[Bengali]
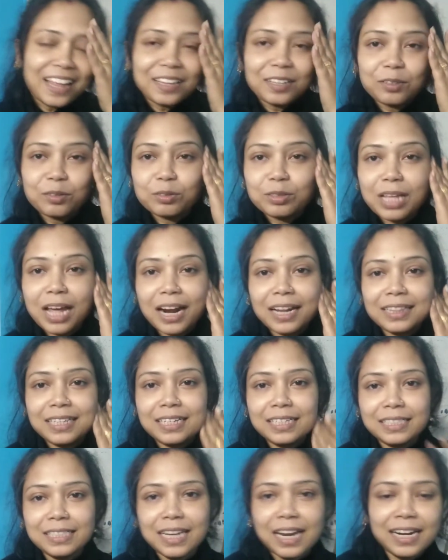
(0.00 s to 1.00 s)
তো
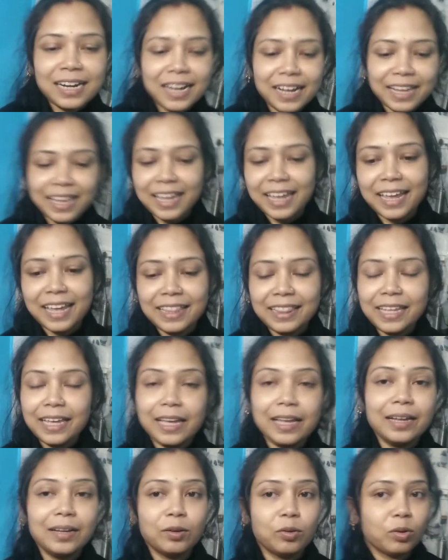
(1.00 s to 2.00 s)
তাড়াতাড়ি চা টা খেয়ে দিয়ে
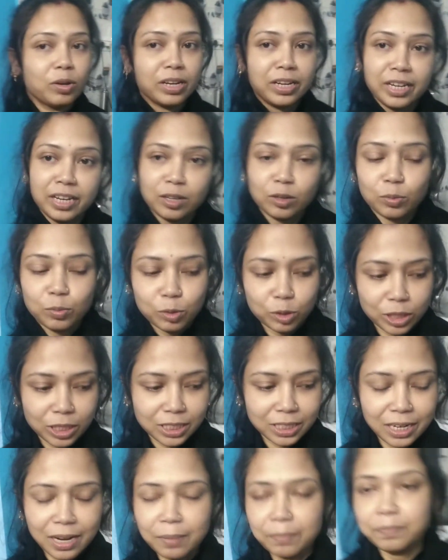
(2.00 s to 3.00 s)
ওকে নিয়ে একটু
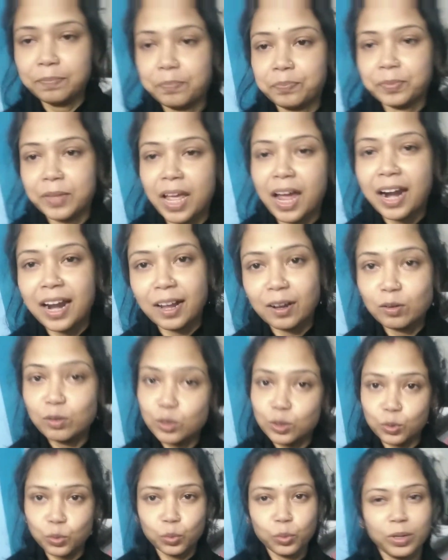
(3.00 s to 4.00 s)
বসেছিলাম আর এখন
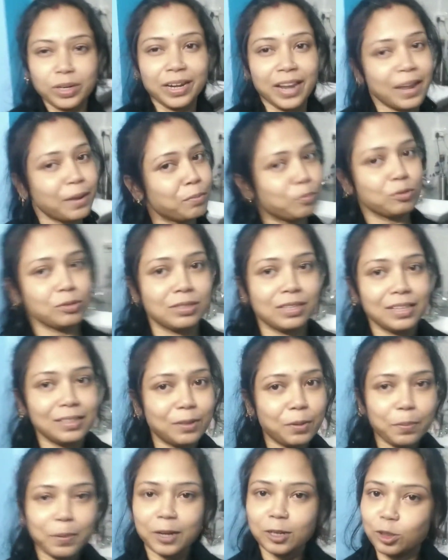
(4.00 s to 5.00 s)
স্কুল নেই বুঝতেই
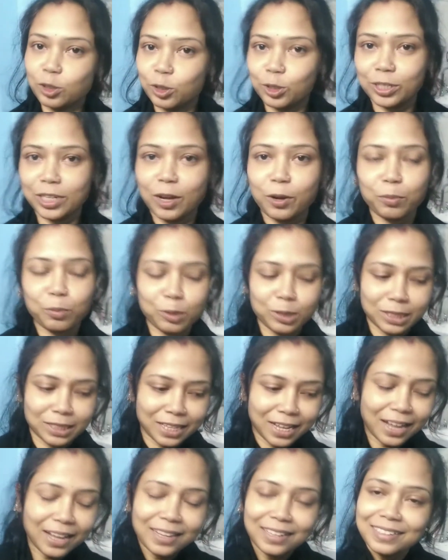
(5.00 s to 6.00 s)
তো পারছো যা
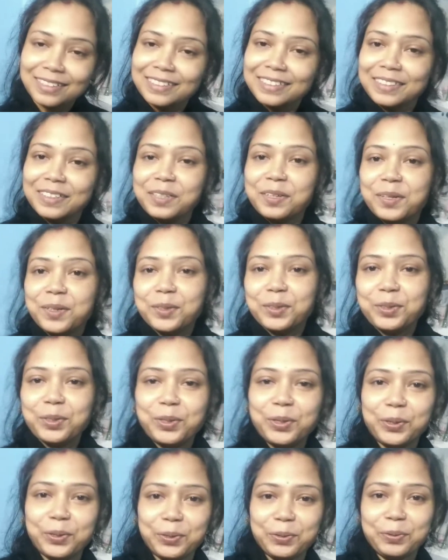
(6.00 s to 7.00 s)
অবস্থা
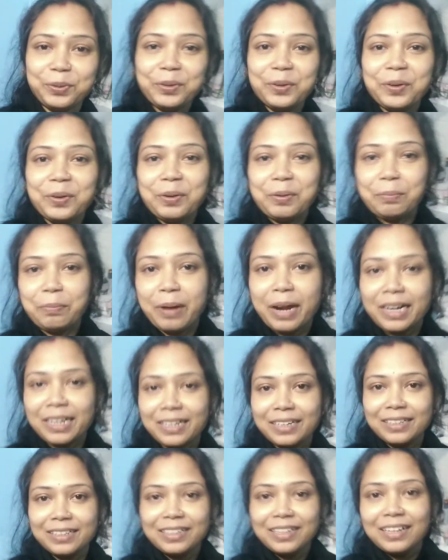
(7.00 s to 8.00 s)
তো
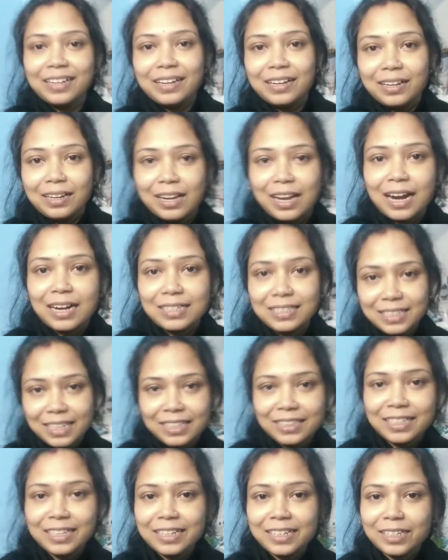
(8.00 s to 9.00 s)
বাড়ির
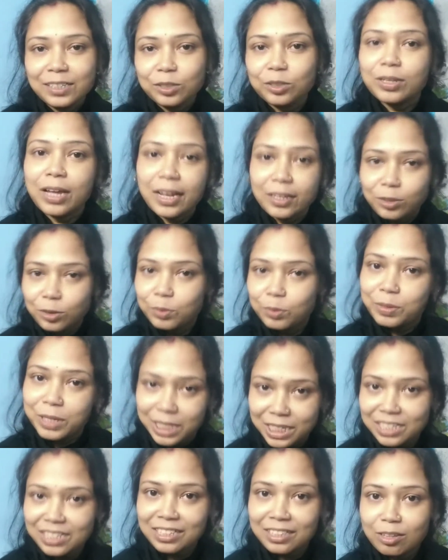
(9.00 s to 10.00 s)
গার্জিয়ানদেরই একটু দায়িত্ব
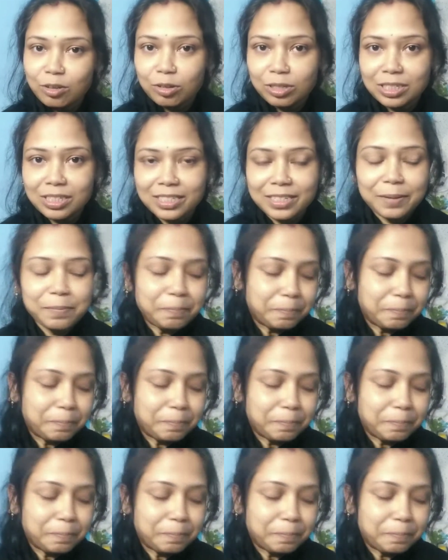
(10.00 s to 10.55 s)
বেশি নিতে হচ্ছে